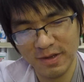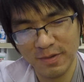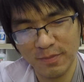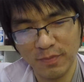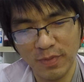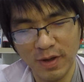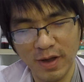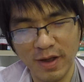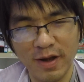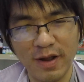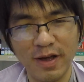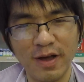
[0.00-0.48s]

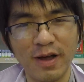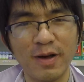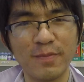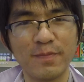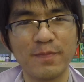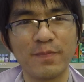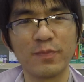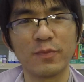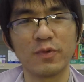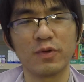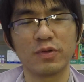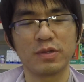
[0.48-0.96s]
ไปแล้วครับ
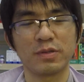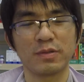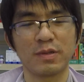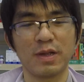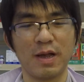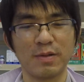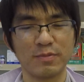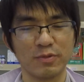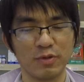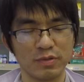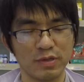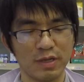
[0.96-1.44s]
กดติด
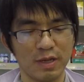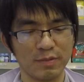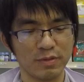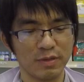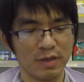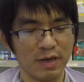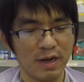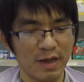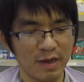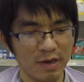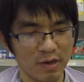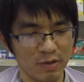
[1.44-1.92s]
ตามกด
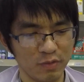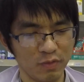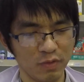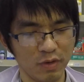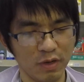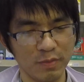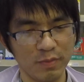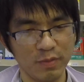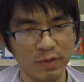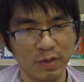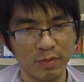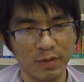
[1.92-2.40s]
subscribe เราด้
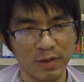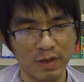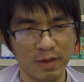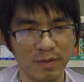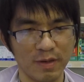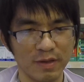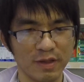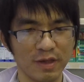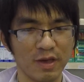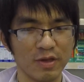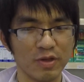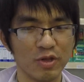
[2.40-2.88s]
วยเพื่อเป็น
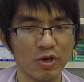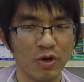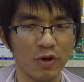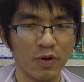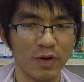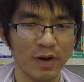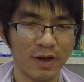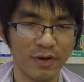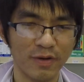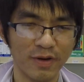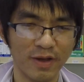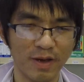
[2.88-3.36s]
กำลังใจให้ช่อง ข
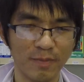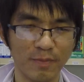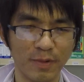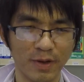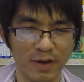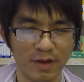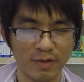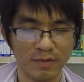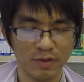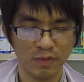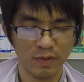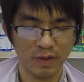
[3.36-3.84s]
องเรานะครับไป
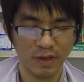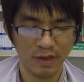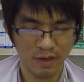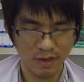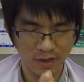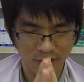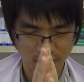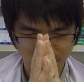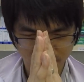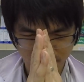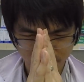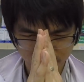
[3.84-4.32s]
แล้วครับสวัสดีค
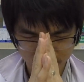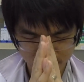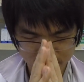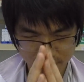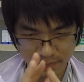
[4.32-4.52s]
รับ